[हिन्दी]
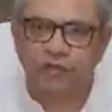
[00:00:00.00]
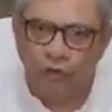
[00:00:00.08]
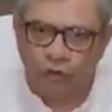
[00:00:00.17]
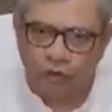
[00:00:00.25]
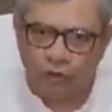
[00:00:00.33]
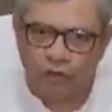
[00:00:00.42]

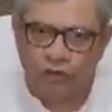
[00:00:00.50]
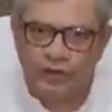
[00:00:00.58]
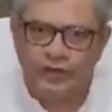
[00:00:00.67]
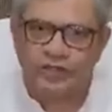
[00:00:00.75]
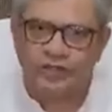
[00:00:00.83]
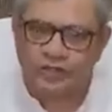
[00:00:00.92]
वो लोग
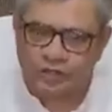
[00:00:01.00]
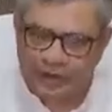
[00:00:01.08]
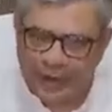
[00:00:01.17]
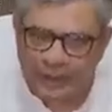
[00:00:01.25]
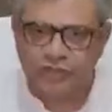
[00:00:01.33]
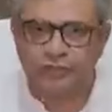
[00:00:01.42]

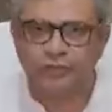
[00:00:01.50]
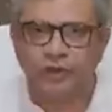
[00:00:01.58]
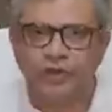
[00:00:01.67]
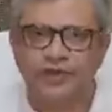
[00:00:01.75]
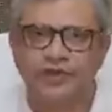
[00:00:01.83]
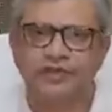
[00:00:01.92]
डिस्ट्रैक्शन
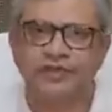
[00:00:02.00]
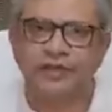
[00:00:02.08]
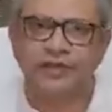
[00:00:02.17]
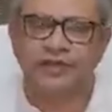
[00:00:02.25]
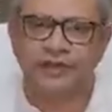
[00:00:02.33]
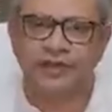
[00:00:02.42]
पॉलिटिक्स
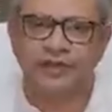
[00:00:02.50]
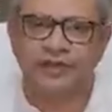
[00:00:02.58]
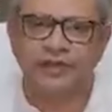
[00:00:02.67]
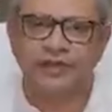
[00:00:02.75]
कर रहे हैं